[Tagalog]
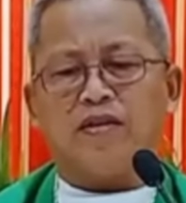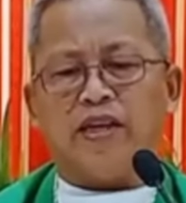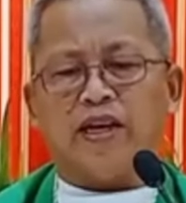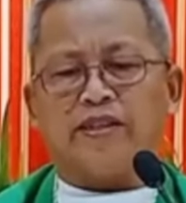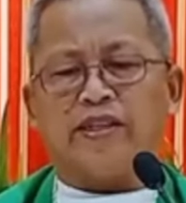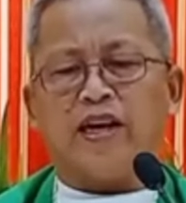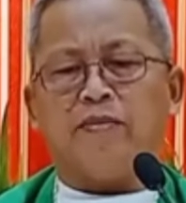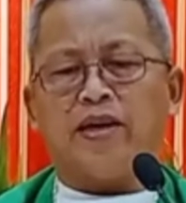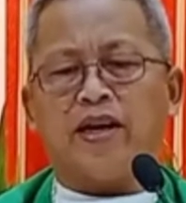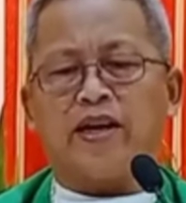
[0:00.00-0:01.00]
niya siya
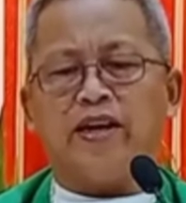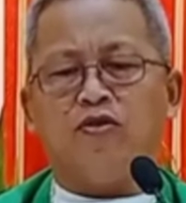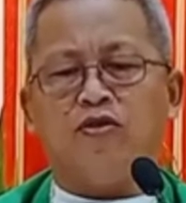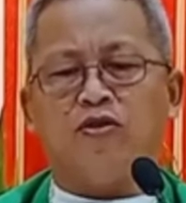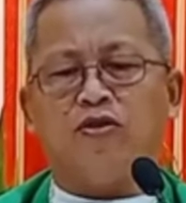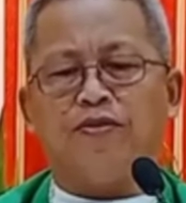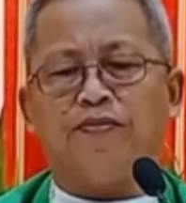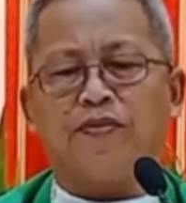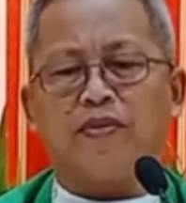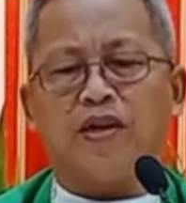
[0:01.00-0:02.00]
man ang Ginoo,
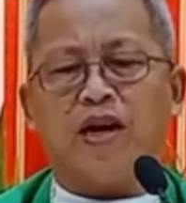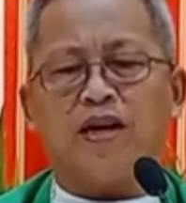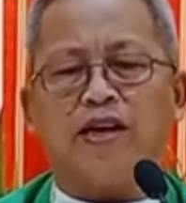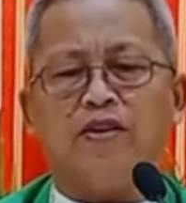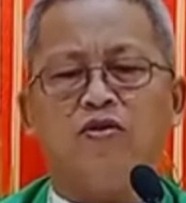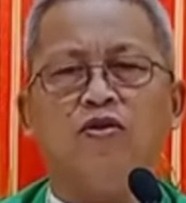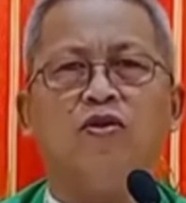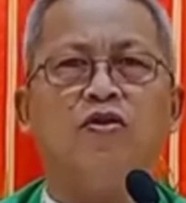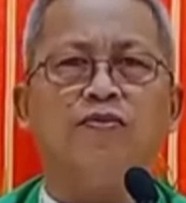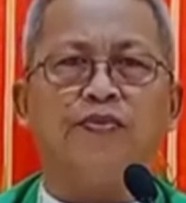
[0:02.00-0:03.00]
ang
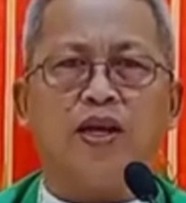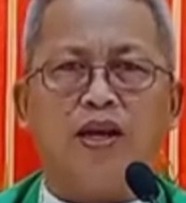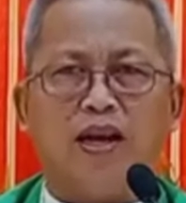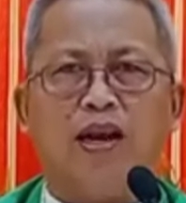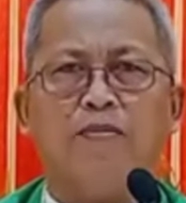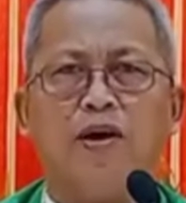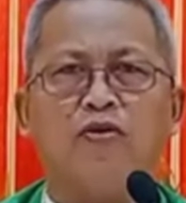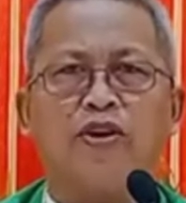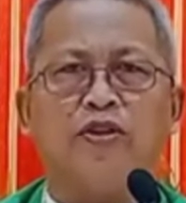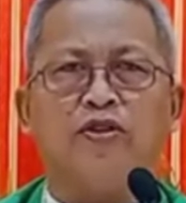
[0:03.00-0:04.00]
Ginoo
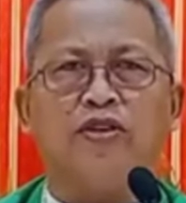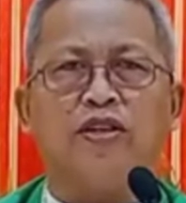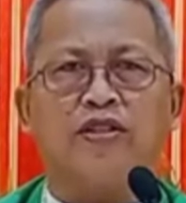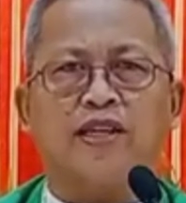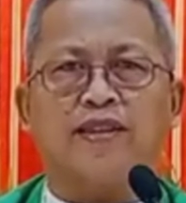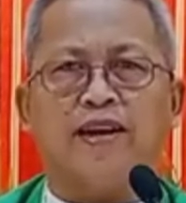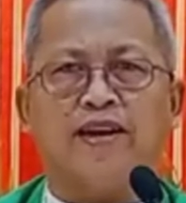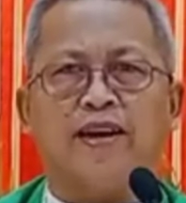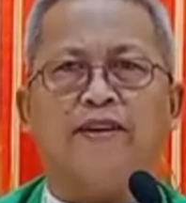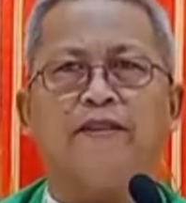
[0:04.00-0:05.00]
labaw gyud sa
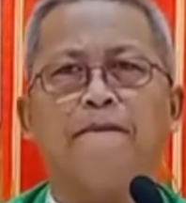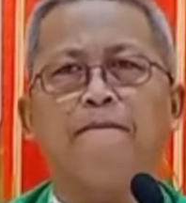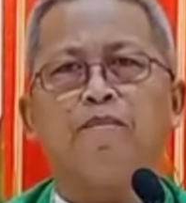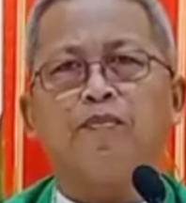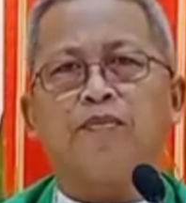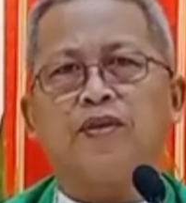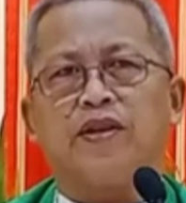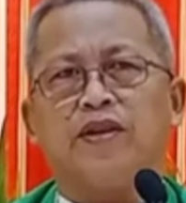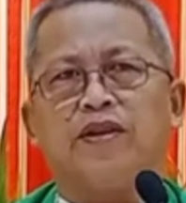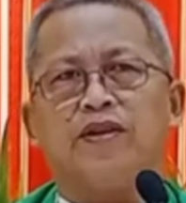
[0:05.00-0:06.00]
tanan.
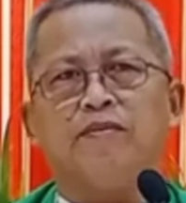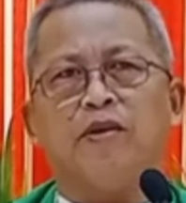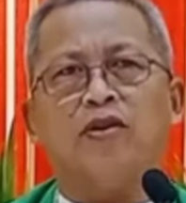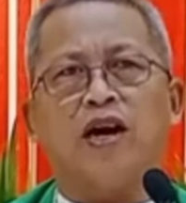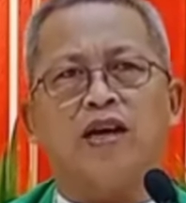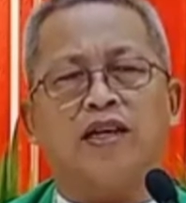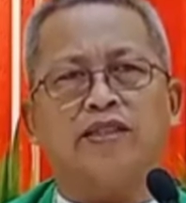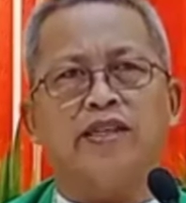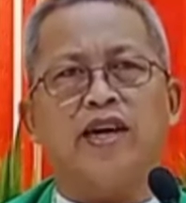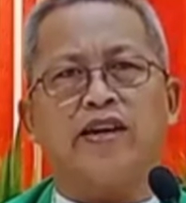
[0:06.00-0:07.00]
Mao na nga
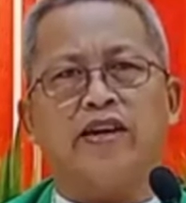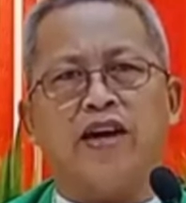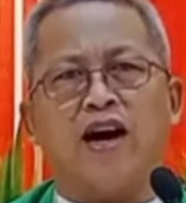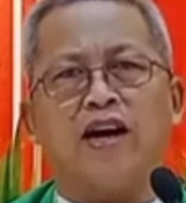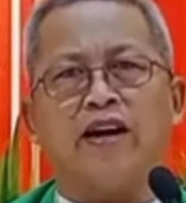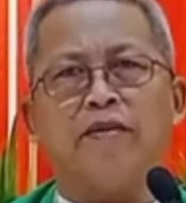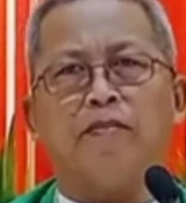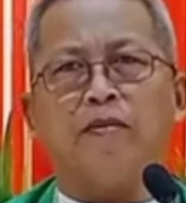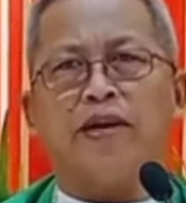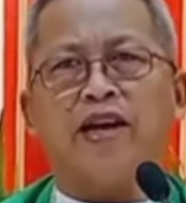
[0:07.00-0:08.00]
siya giangay
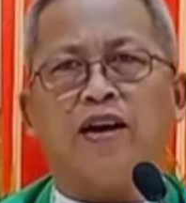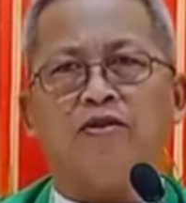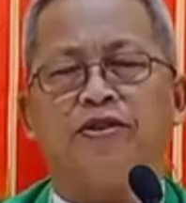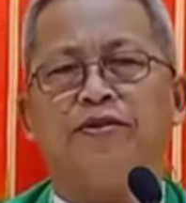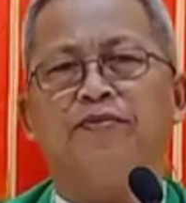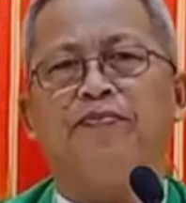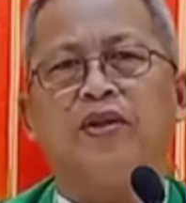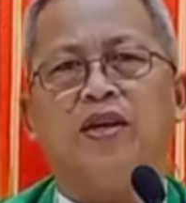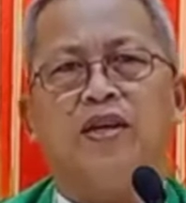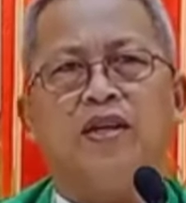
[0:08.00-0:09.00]
paminaon
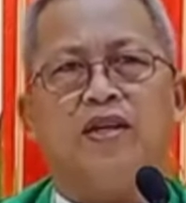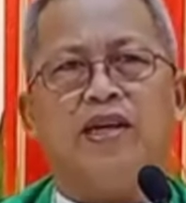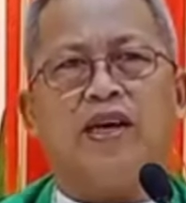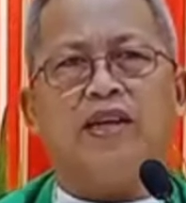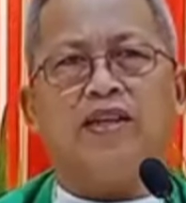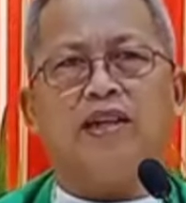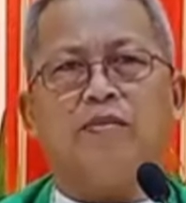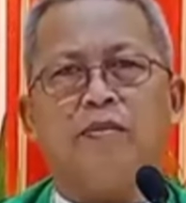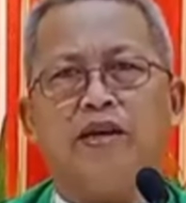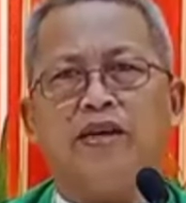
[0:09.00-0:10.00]
dili ta
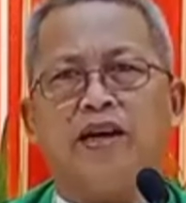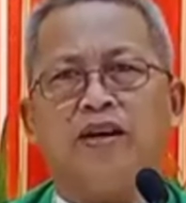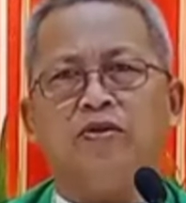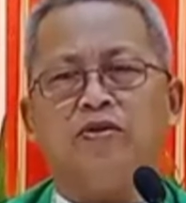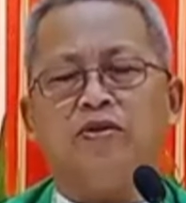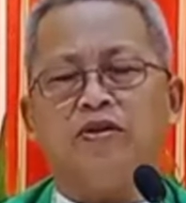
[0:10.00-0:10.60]
maminaw